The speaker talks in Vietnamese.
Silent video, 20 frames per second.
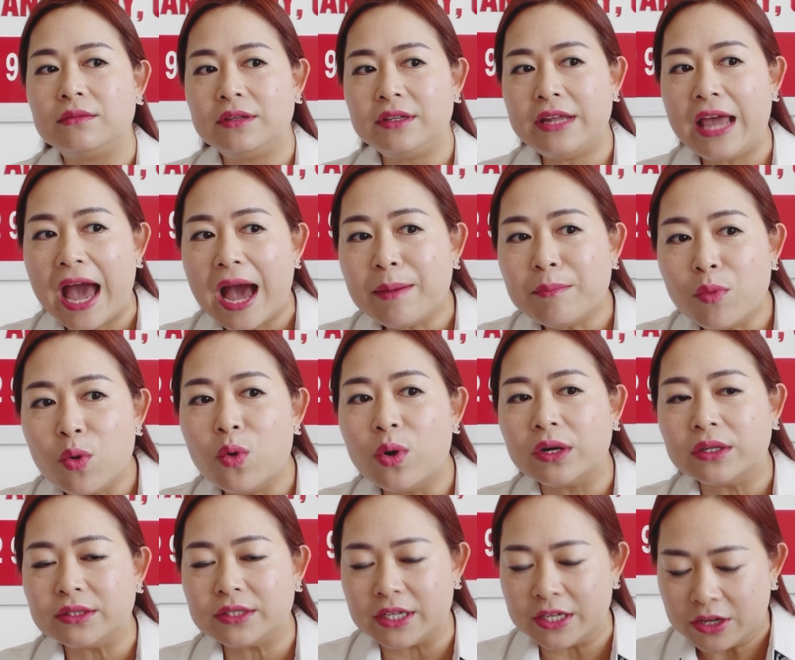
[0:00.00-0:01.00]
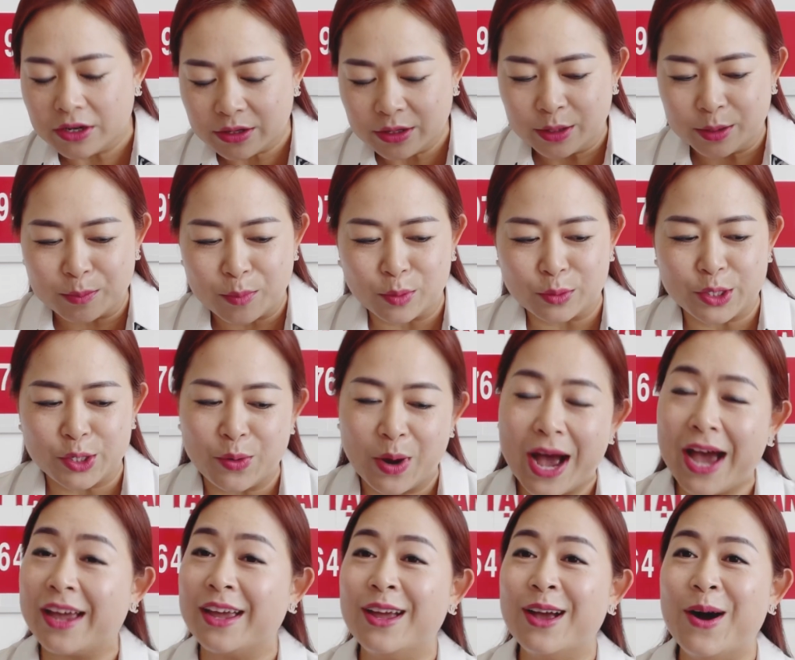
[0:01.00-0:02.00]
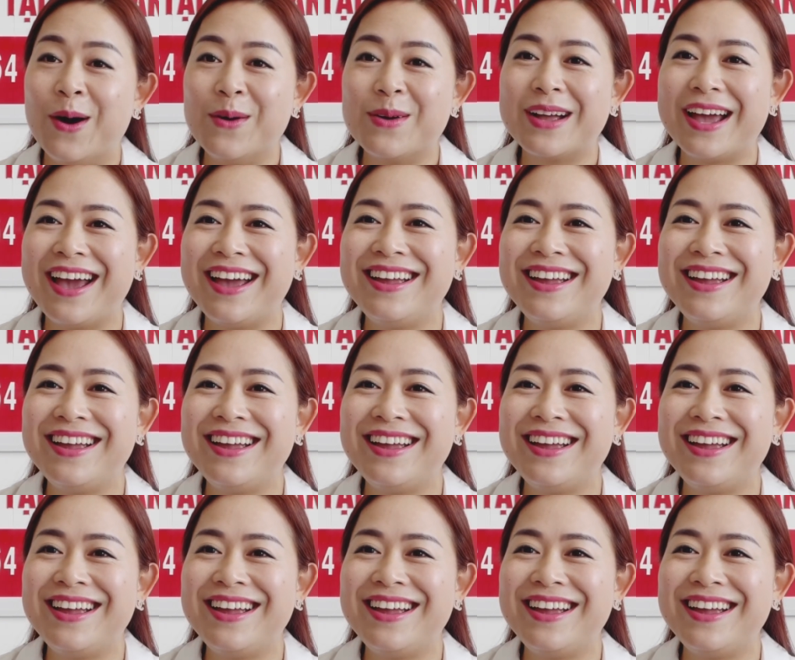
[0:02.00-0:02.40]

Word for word: giá mua chỉ có được một triệu hai ok